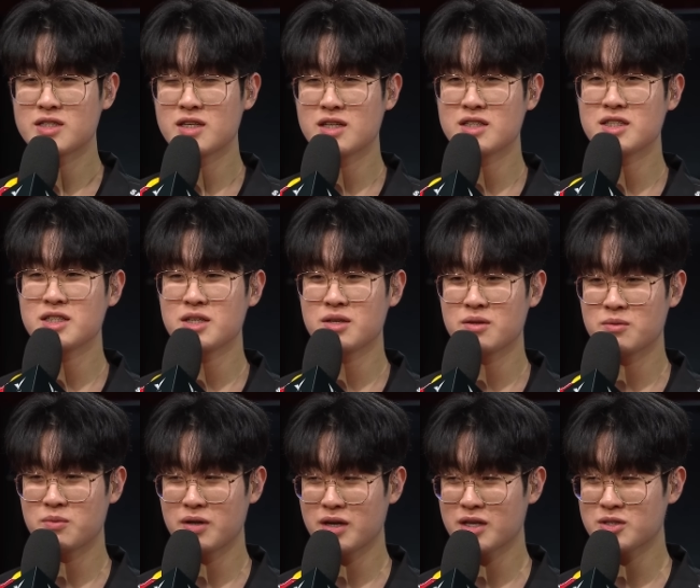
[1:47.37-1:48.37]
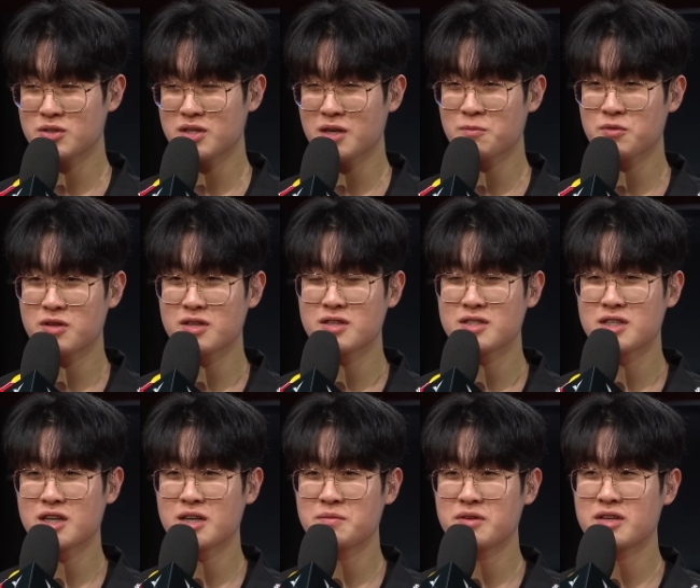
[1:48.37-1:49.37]
사실 리신이 활개쳤다기보다는
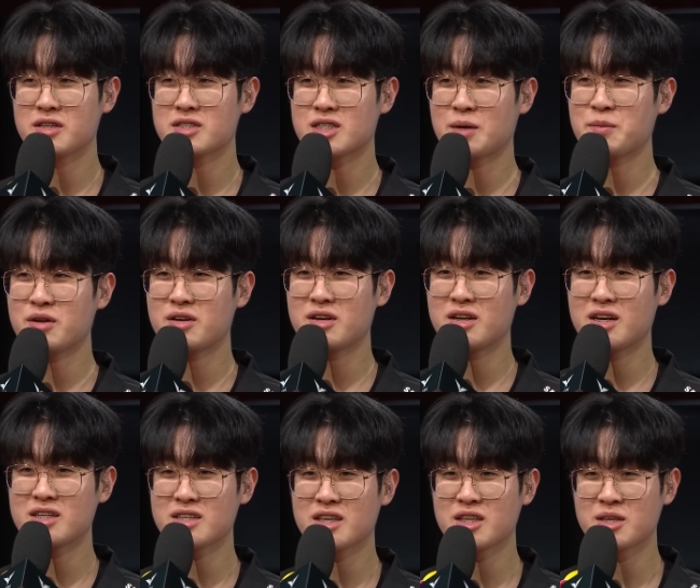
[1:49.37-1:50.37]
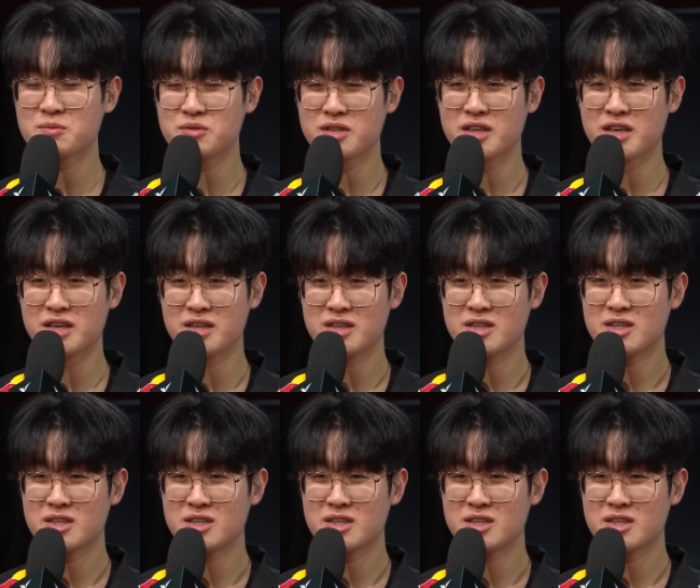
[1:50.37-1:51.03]
제가 이미 자멸을 했기 때문에